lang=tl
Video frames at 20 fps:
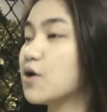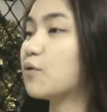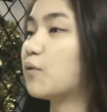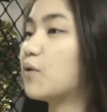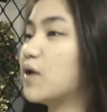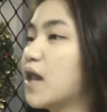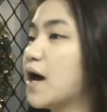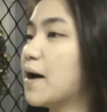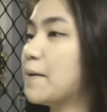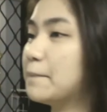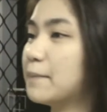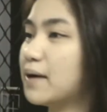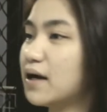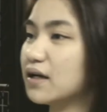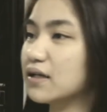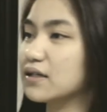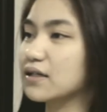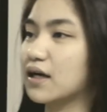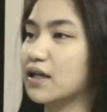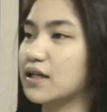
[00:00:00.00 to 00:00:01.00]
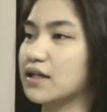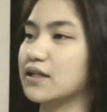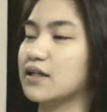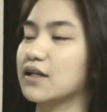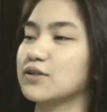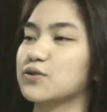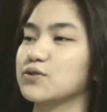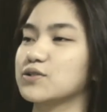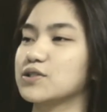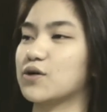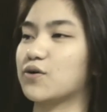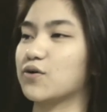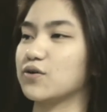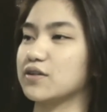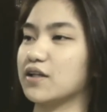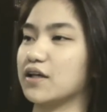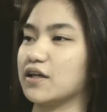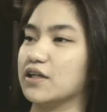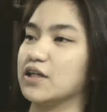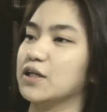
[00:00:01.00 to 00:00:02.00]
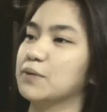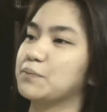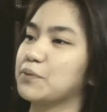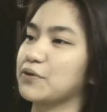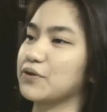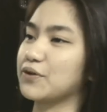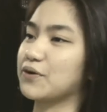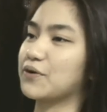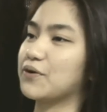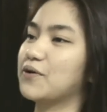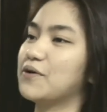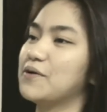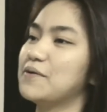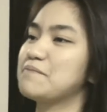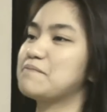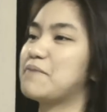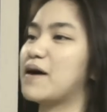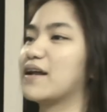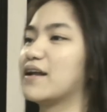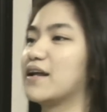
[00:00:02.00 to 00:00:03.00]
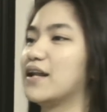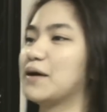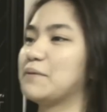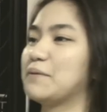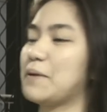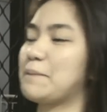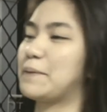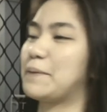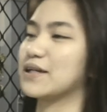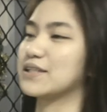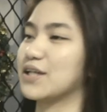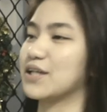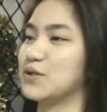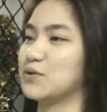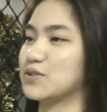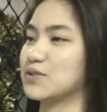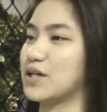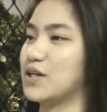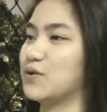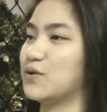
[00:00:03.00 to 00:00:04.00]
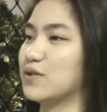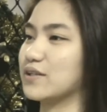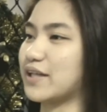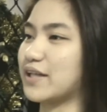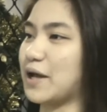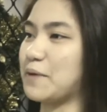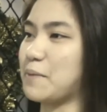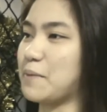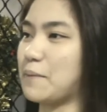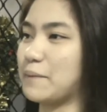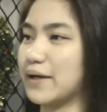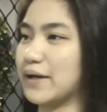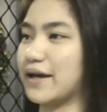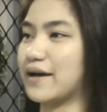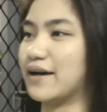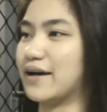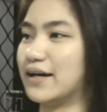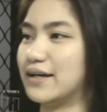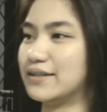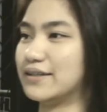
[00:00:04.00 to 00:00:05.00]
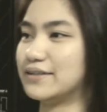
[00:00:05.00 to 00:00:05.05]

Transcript: Wala ma, galing lang to sa kunting ipon ko para lang may pagsalo salo tayo mamaya.